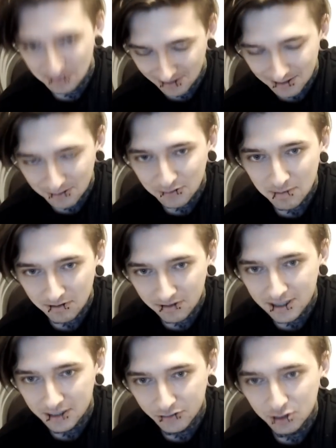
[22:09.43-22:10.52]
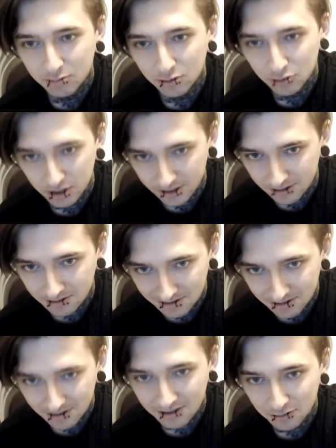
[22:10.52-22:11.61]
Выпиваешь, все получается.
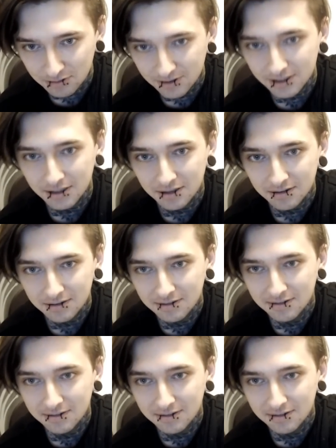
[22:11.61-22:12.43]
Сразу, как говорится.